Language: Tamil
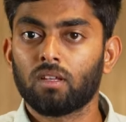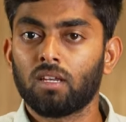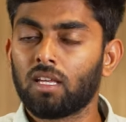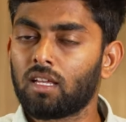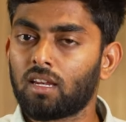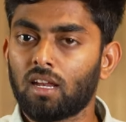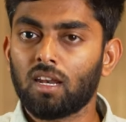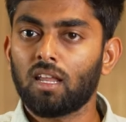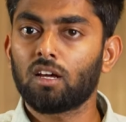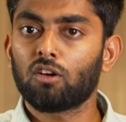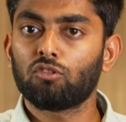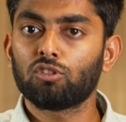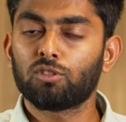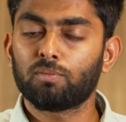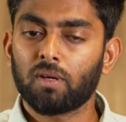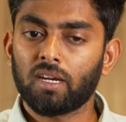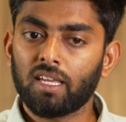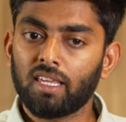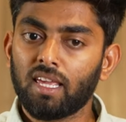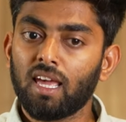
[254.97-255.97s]
நீங்கள் நல்லா
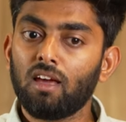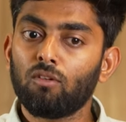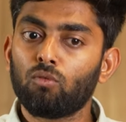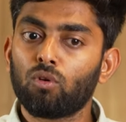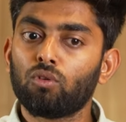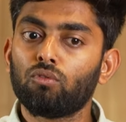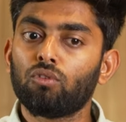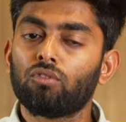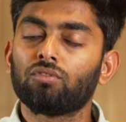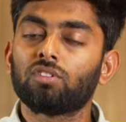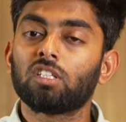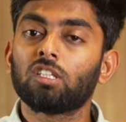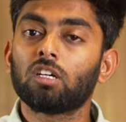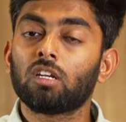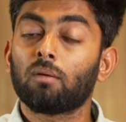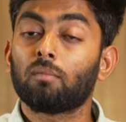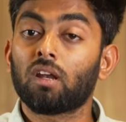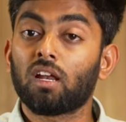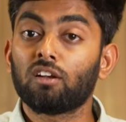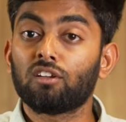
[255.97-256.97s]
கவனிச்சு பாருங்க ஏன் ஒரு ஒரு
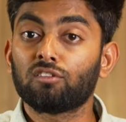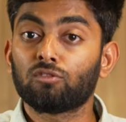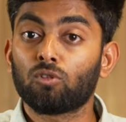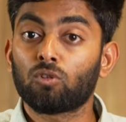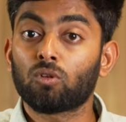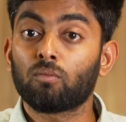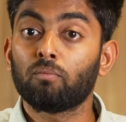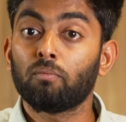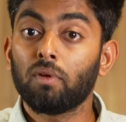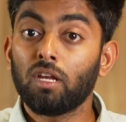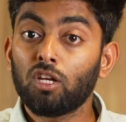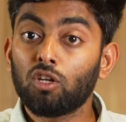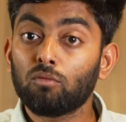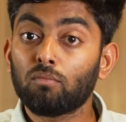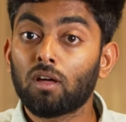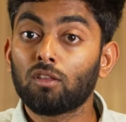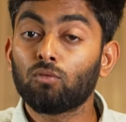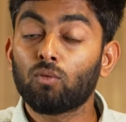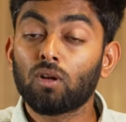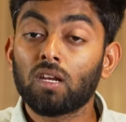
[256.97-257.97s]
விஷயத்துக்கு நம்ம நன்றி சொல்கிறோம்
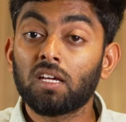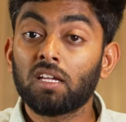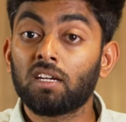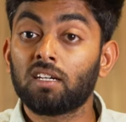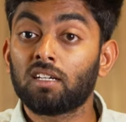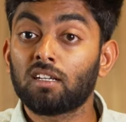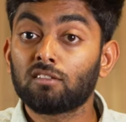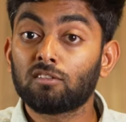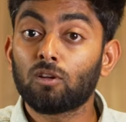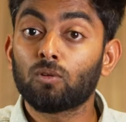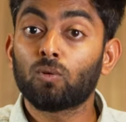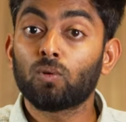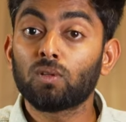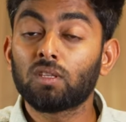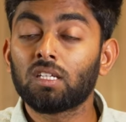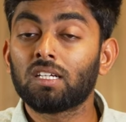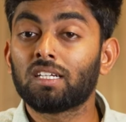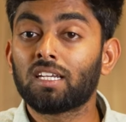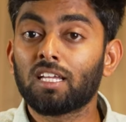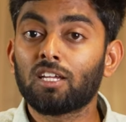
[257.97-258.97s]
மீண்டும் அது உங்களுக்கு ரிட்டர்ன்ஸில்
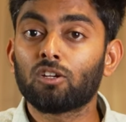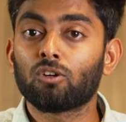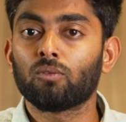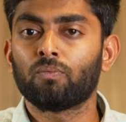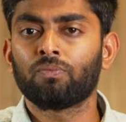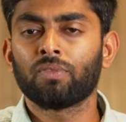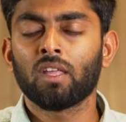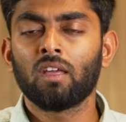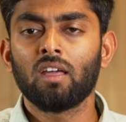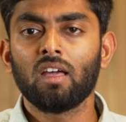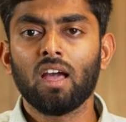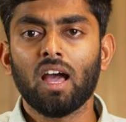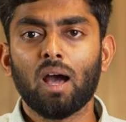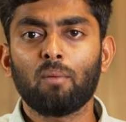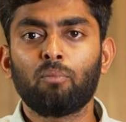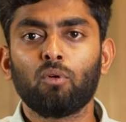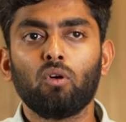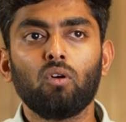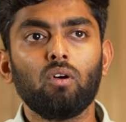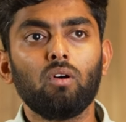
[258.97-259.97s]
கொடுத்துக்கிட்டே இருக்கும்
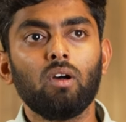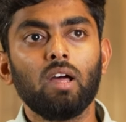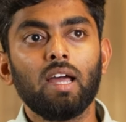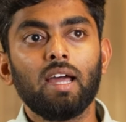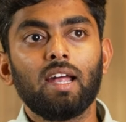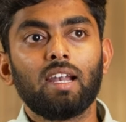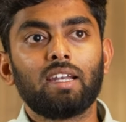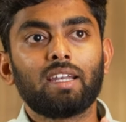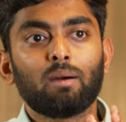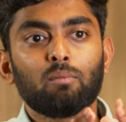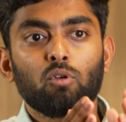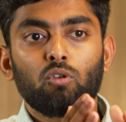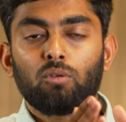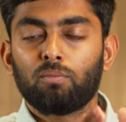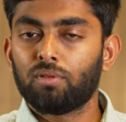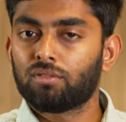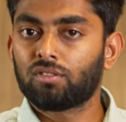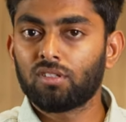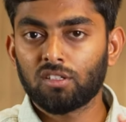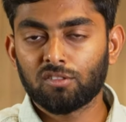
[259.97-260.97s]
அப்போது நம்ம
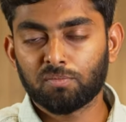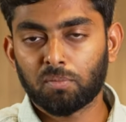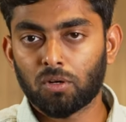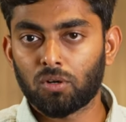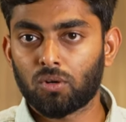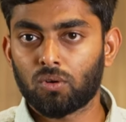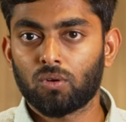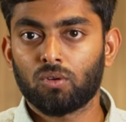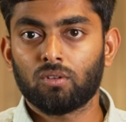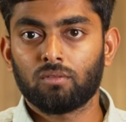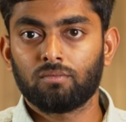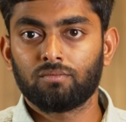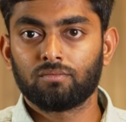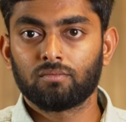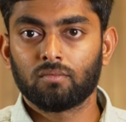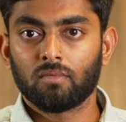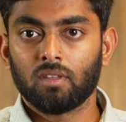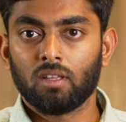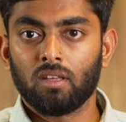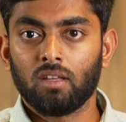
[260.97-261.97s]
ஒரு பிஸ்னஸ் பண்ணுறோம்
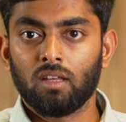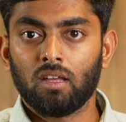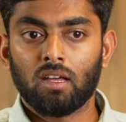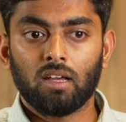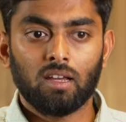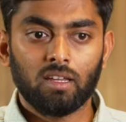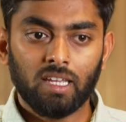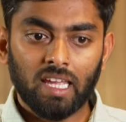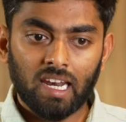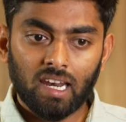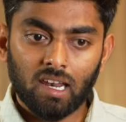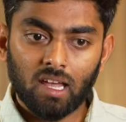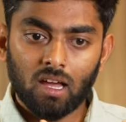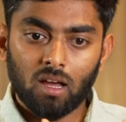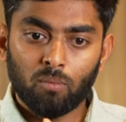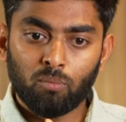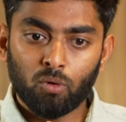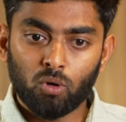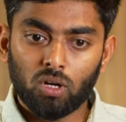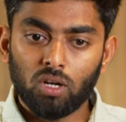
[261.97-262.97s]
எல்லா
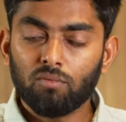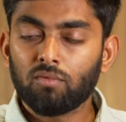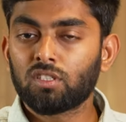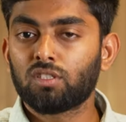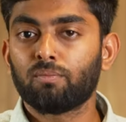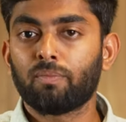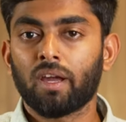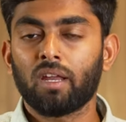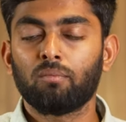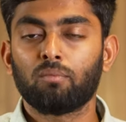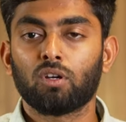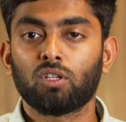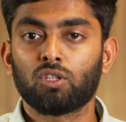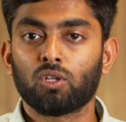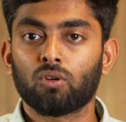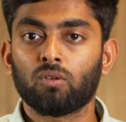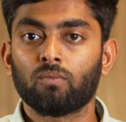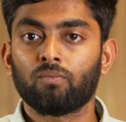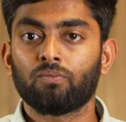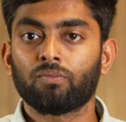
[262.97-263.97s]
பொருளையும் வச்சு
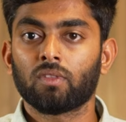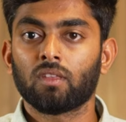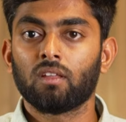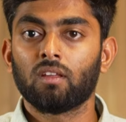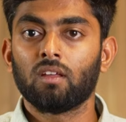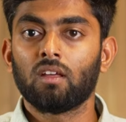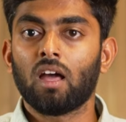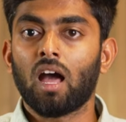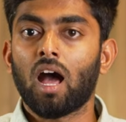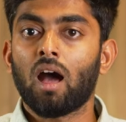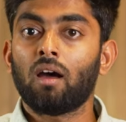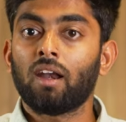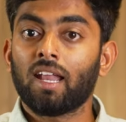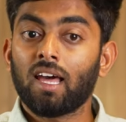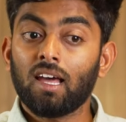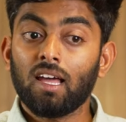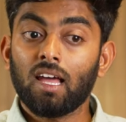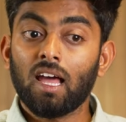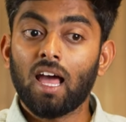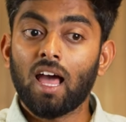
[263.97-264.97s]
பயன்படுத்துகிறோம்
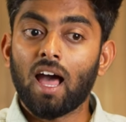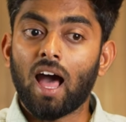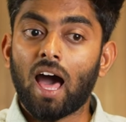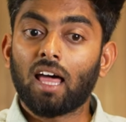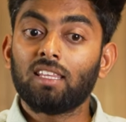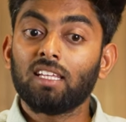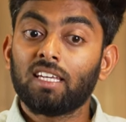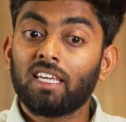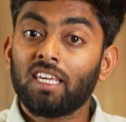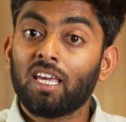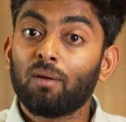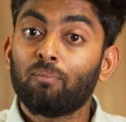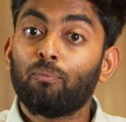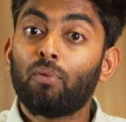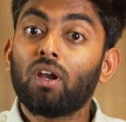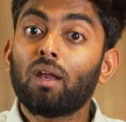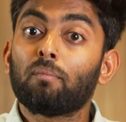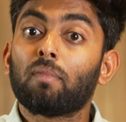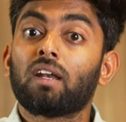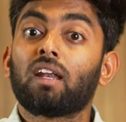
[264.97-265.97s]
ஆனால் அதுக்கு
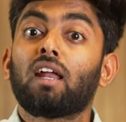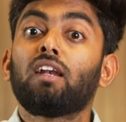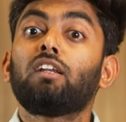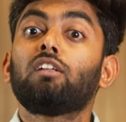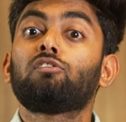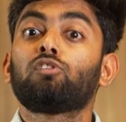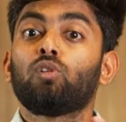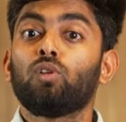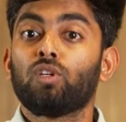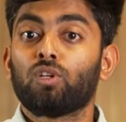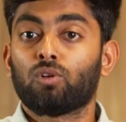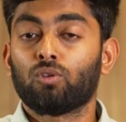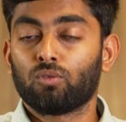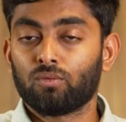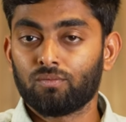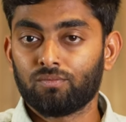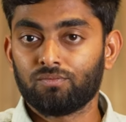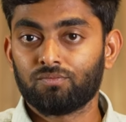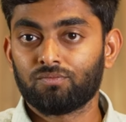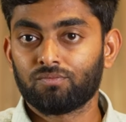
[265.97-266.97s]
எப்போ நம்ம நன்றி
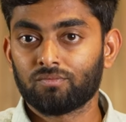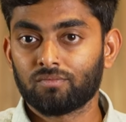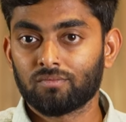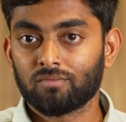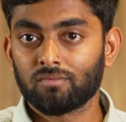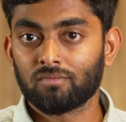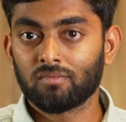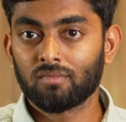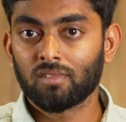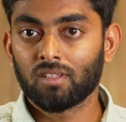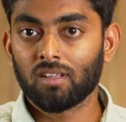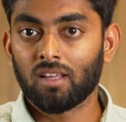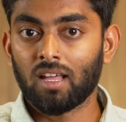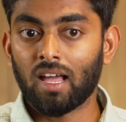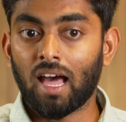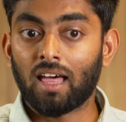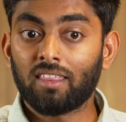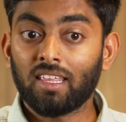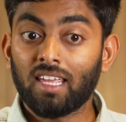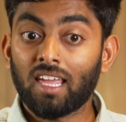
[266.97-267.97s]
சொல்லியிருக்கோம்
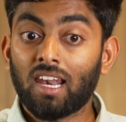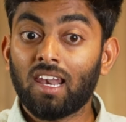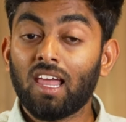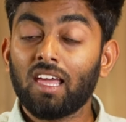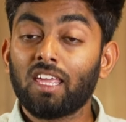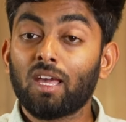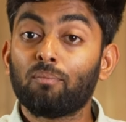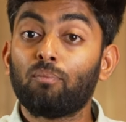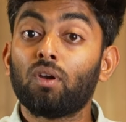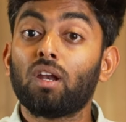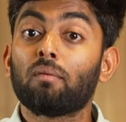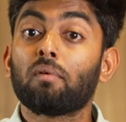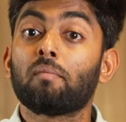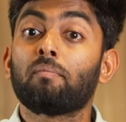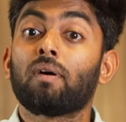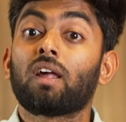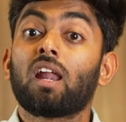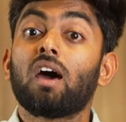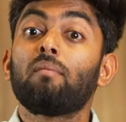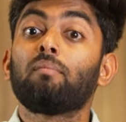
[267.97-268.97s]
அதை எல்லாம் எப்போ நம்ம
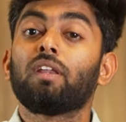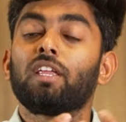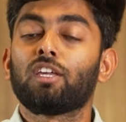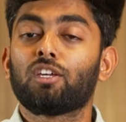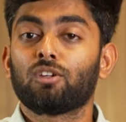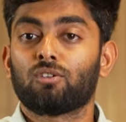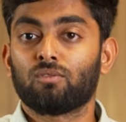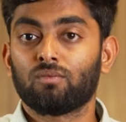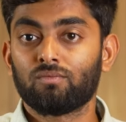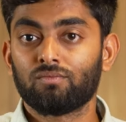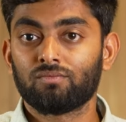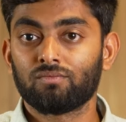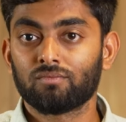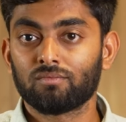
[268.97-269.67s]
பராமரிக்கிறோம்